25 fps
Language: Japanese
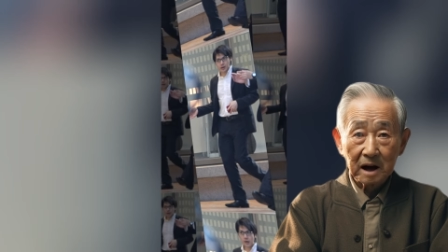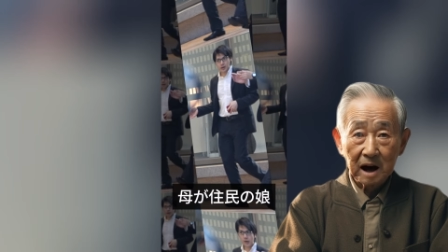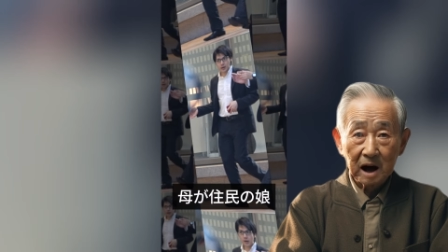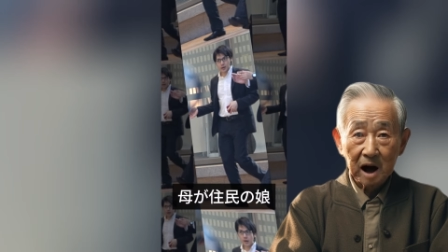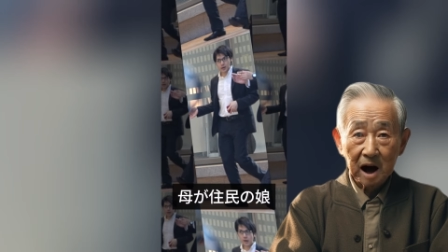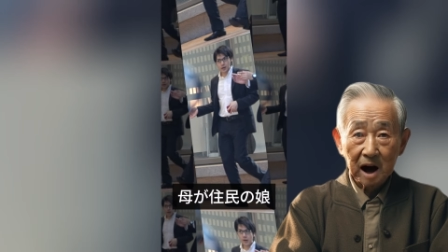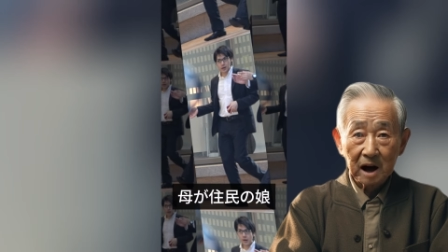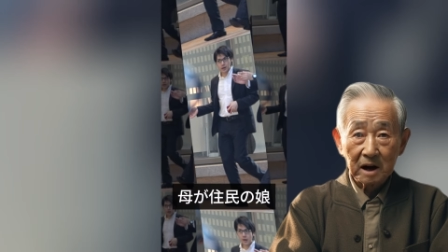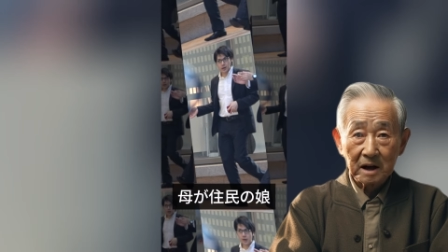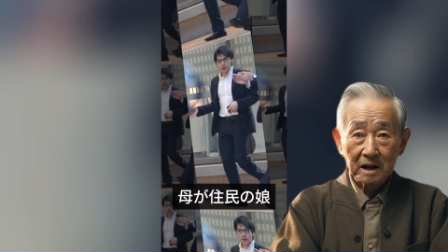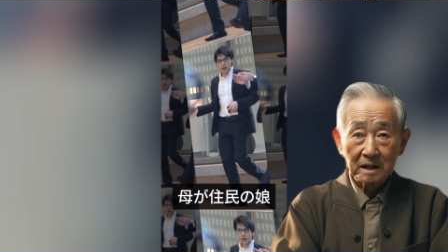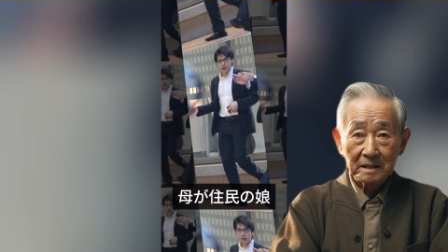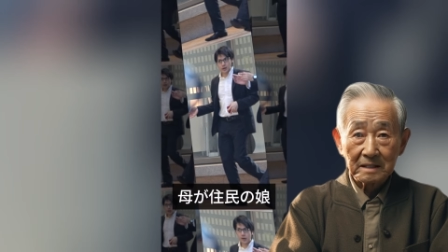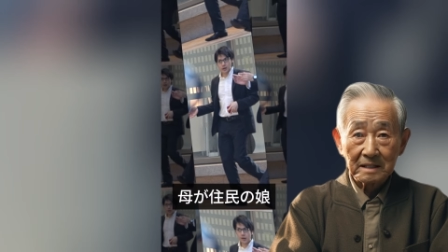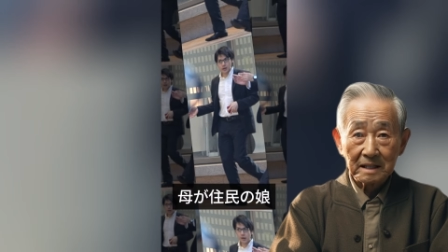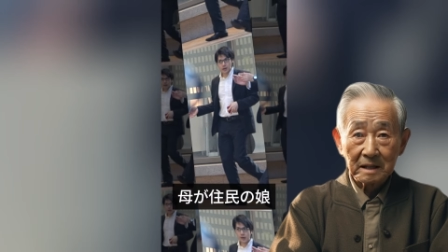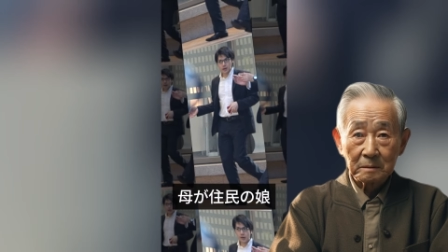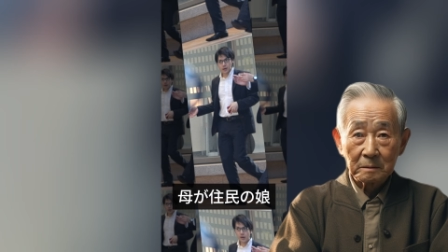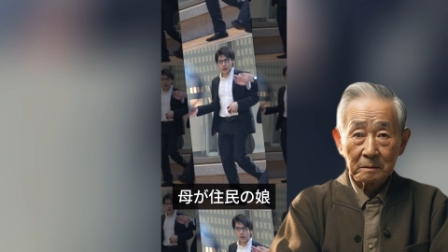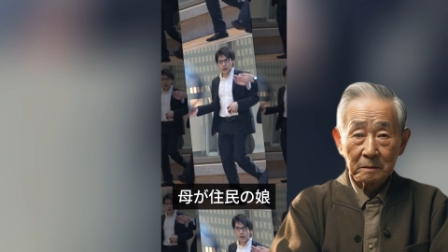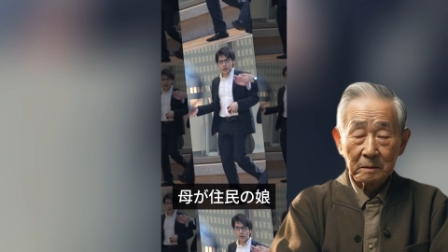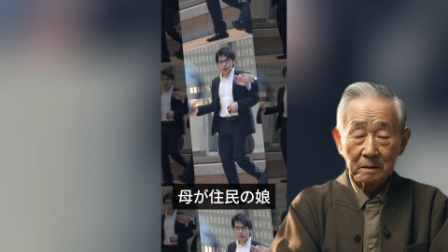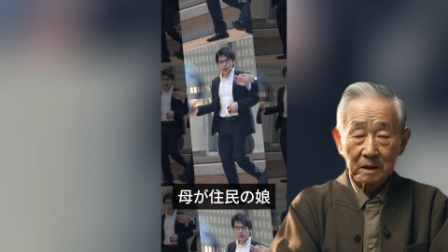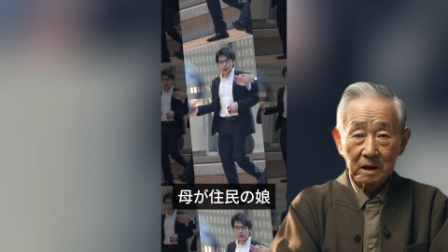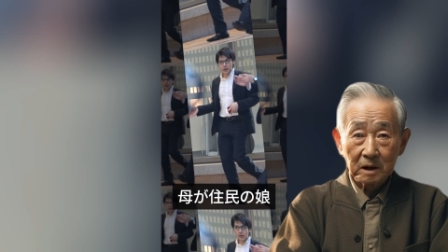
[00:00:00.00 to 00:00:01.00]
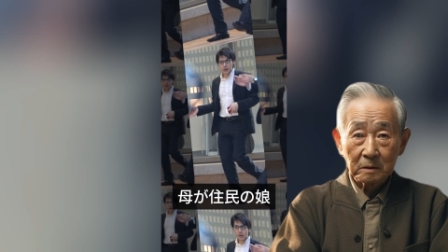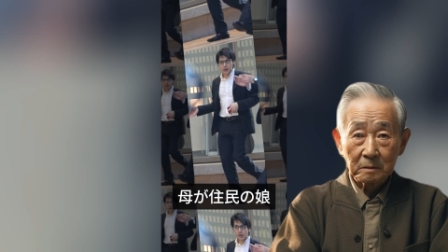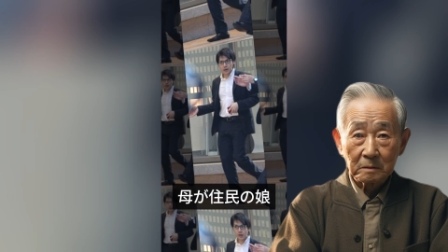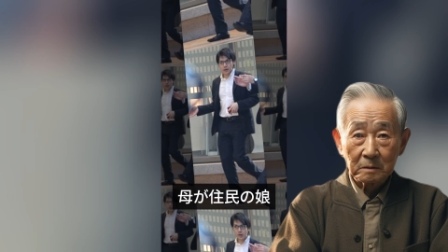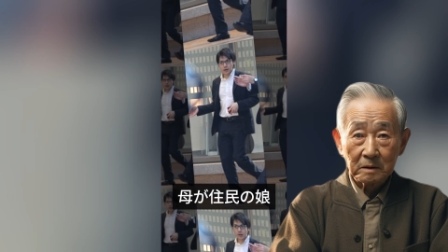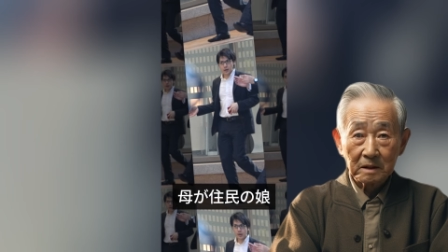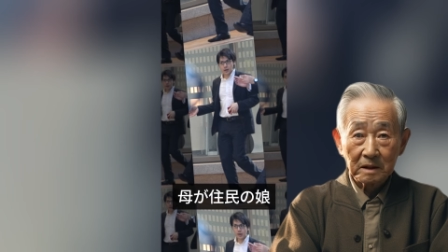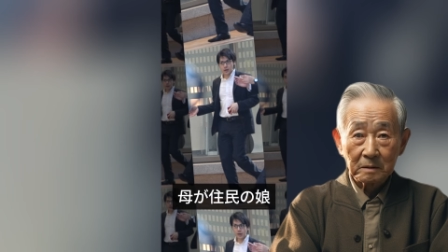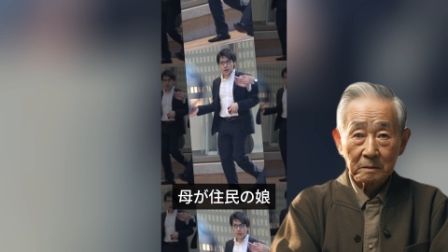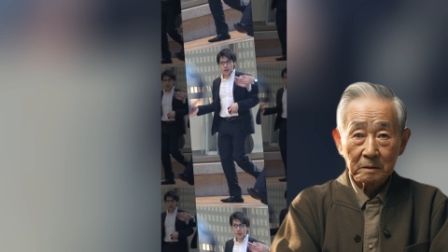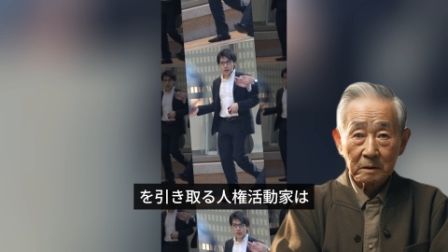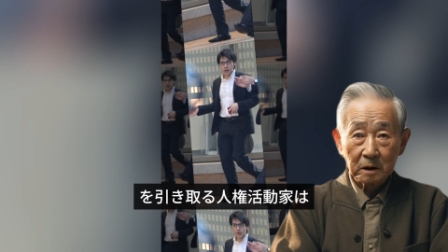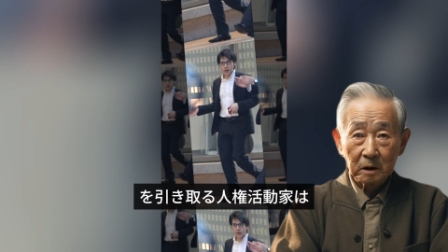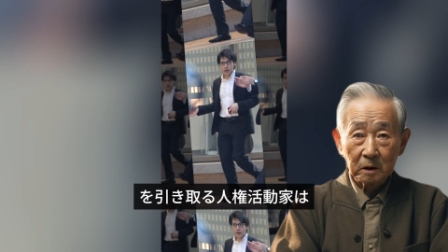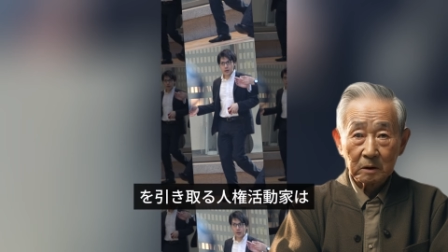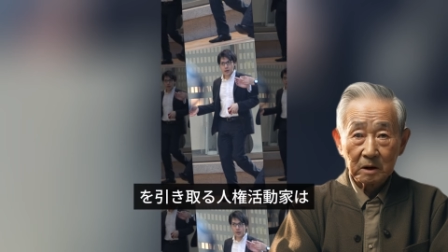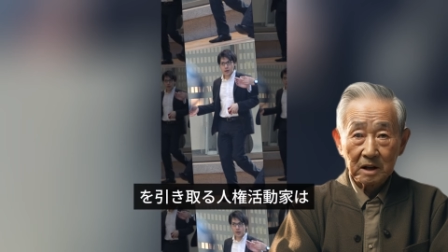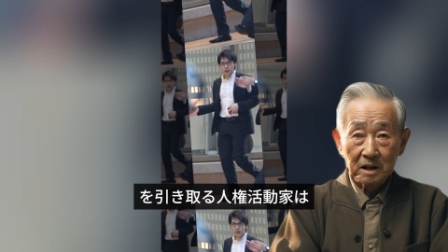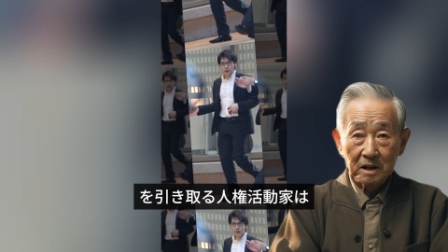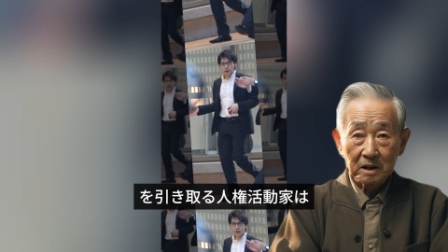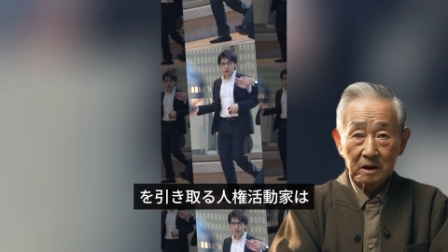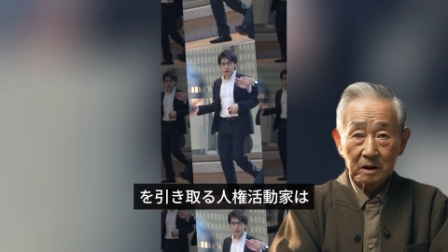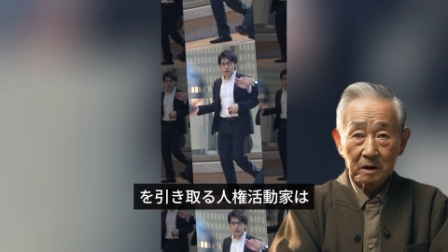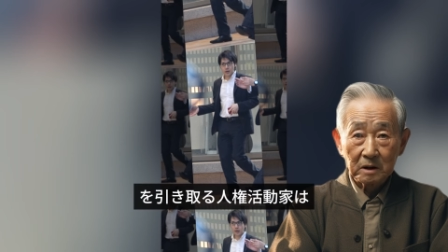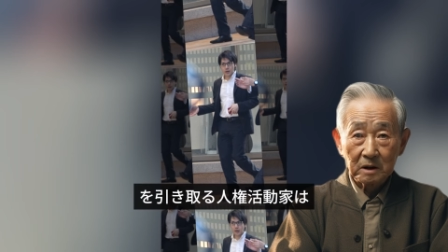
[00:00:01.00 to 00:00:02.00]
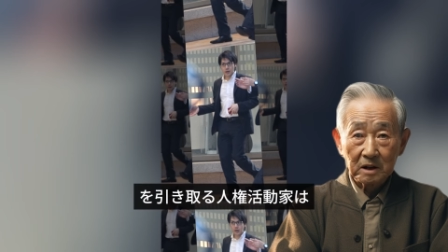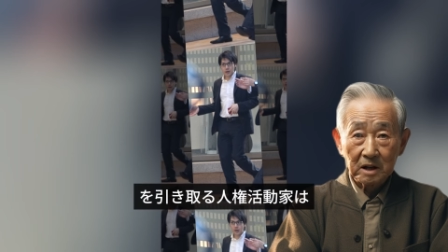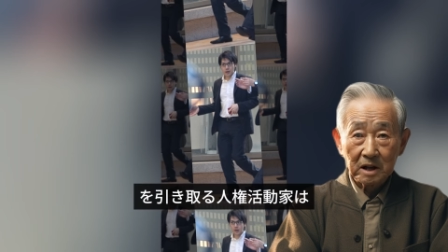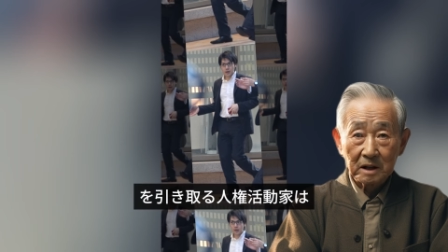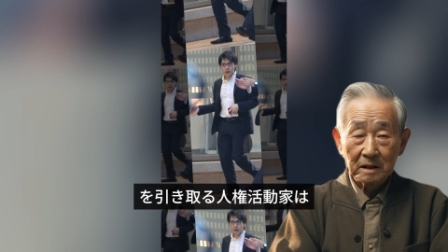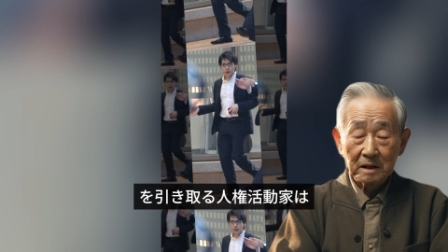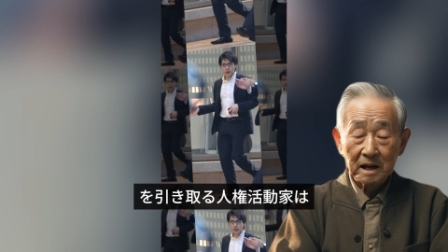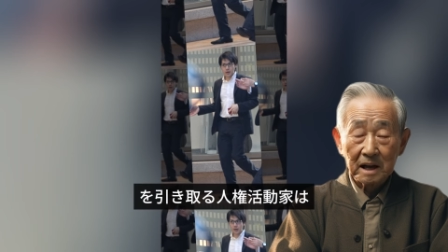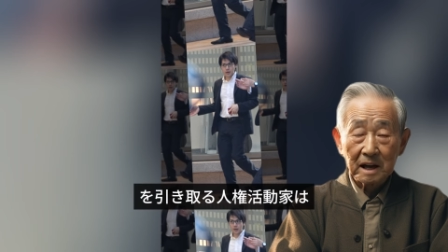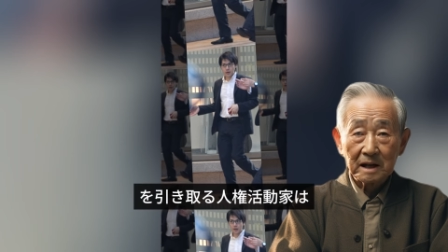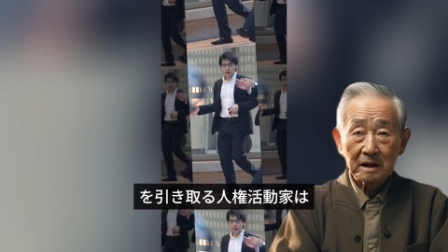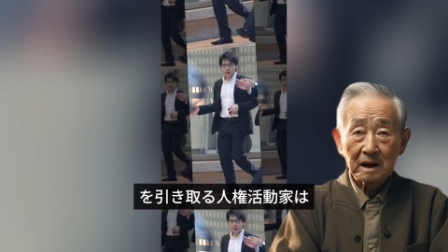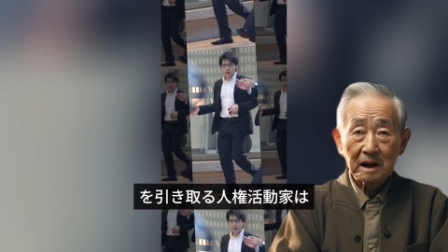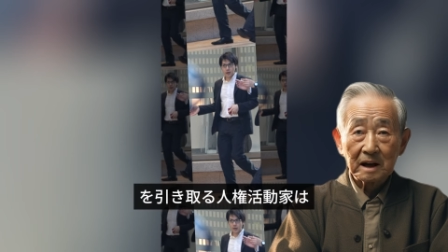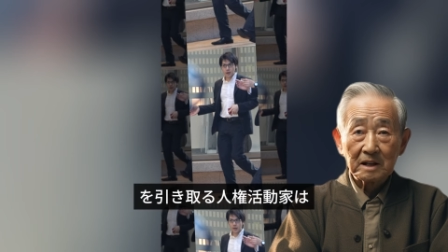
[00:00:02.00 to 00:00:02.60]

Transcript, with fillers: 母が先民の娘を引き取る人権